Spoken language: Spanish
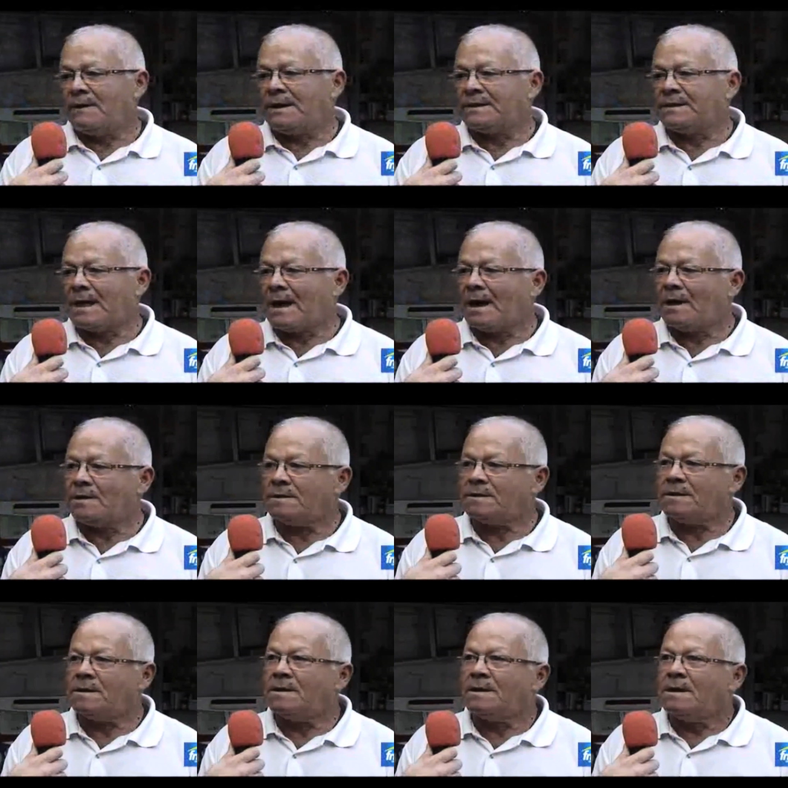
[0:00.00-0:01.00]
y
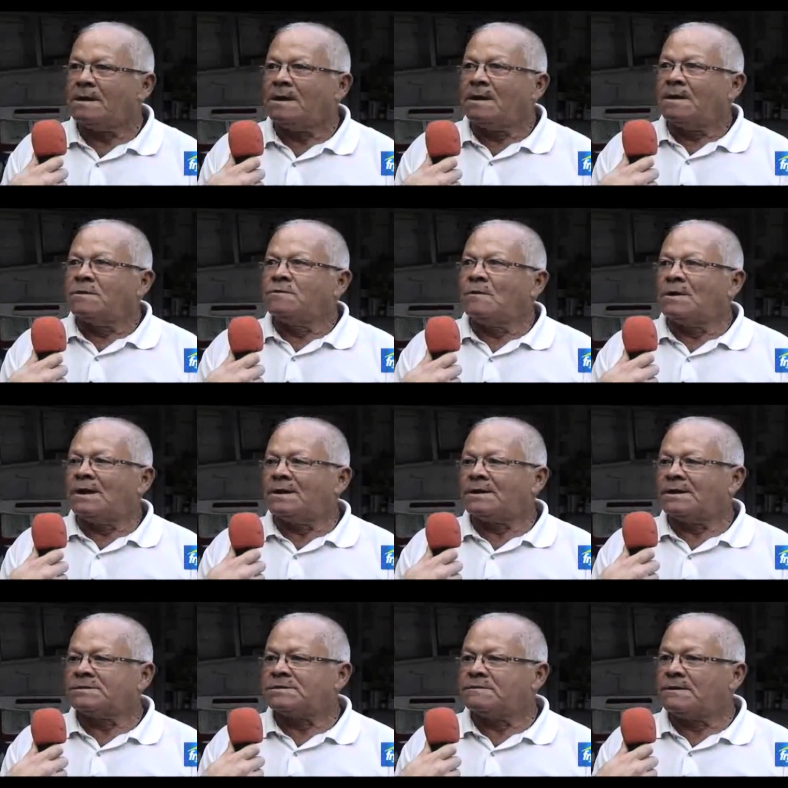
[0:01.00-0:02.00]
verdad, yo le
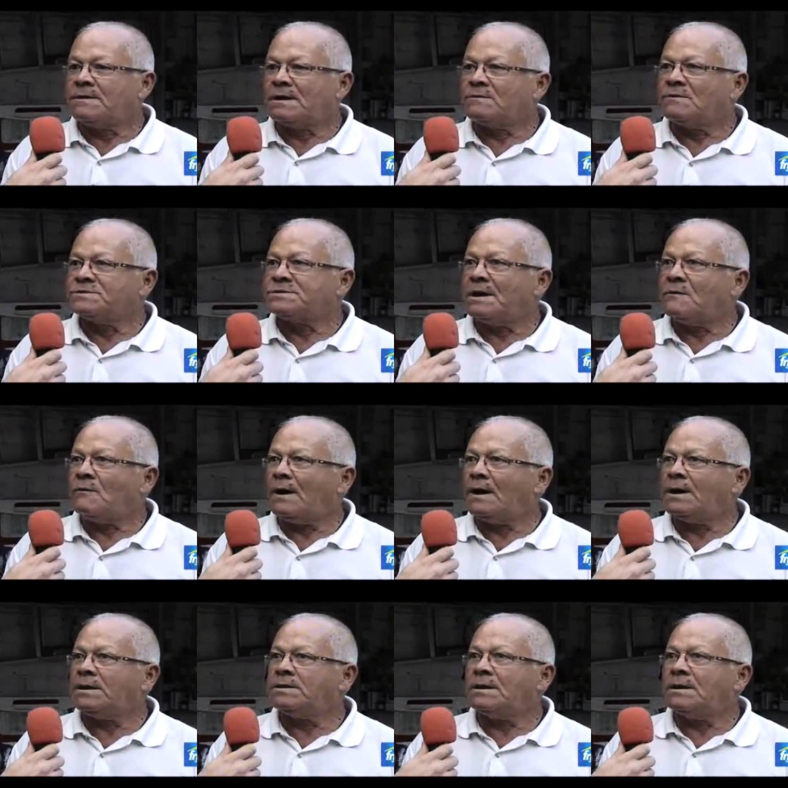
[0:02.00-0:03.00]
recibí el consejo a